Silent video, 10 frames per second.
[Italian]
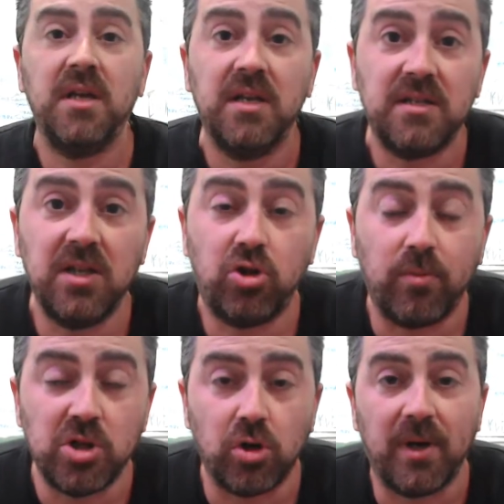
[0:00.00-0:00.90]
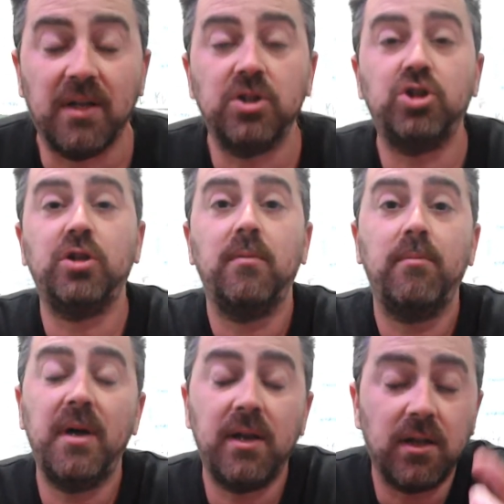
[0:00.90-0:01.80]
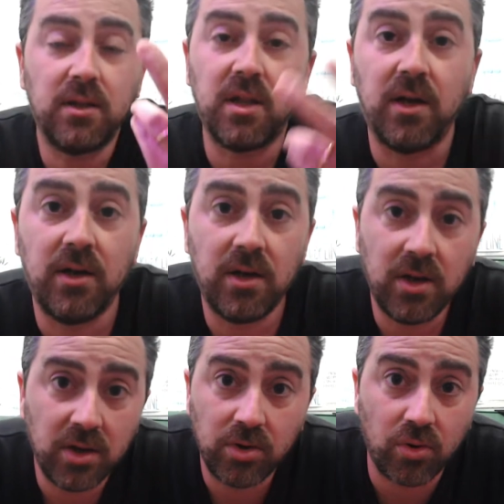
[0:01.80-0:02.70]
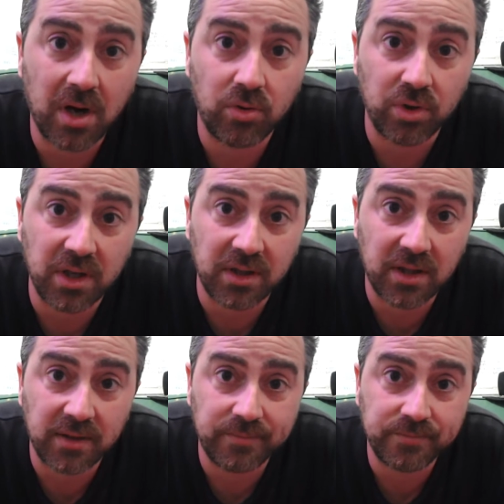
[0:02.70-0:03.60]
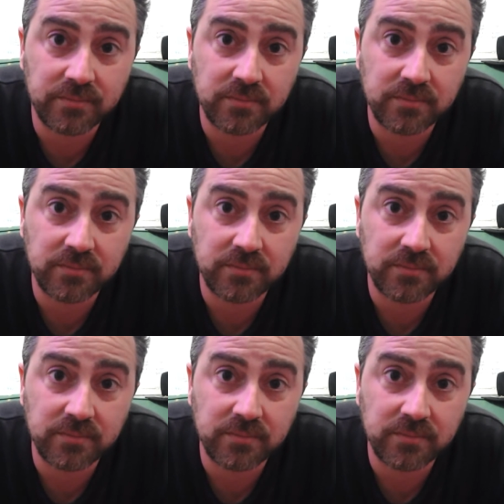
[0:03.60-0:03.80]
sintomi somatici, ma in realtà non hanno niente. Quindi ci